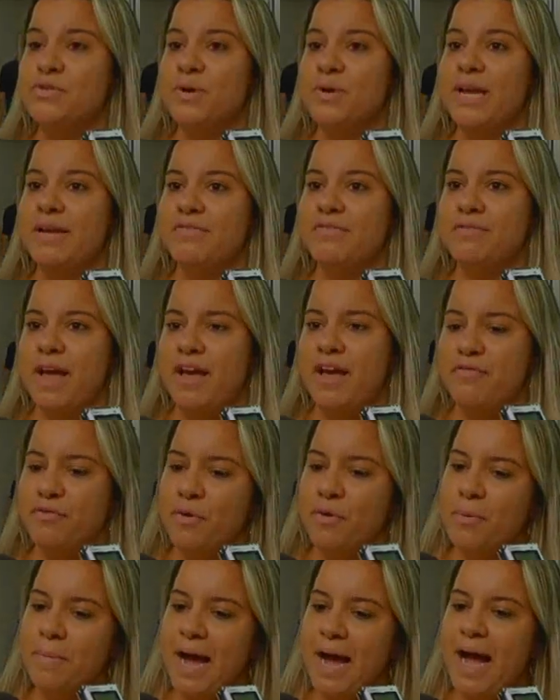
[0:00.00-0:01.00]
ele é
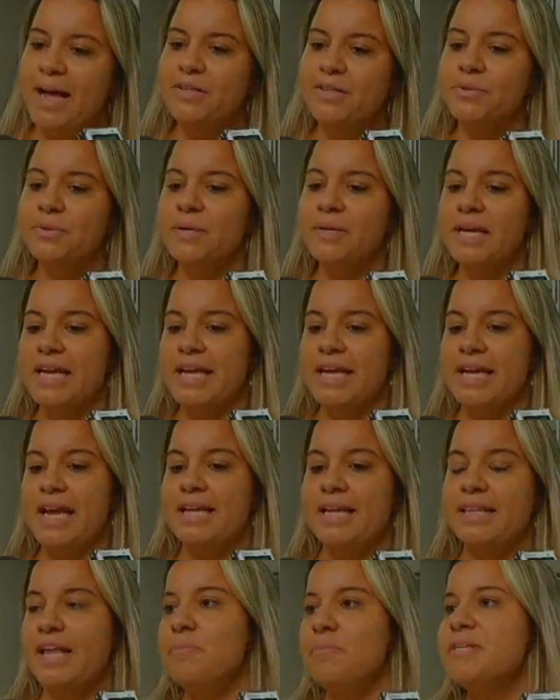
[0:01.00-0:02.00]
formado e
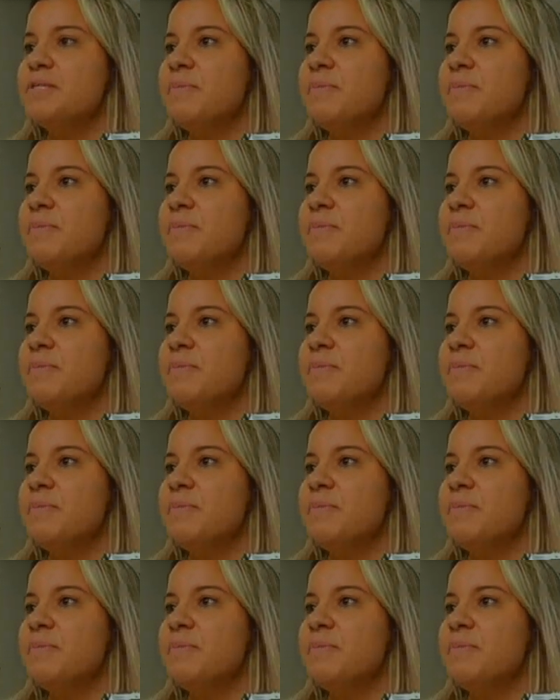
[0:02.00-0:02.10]
ele tem uma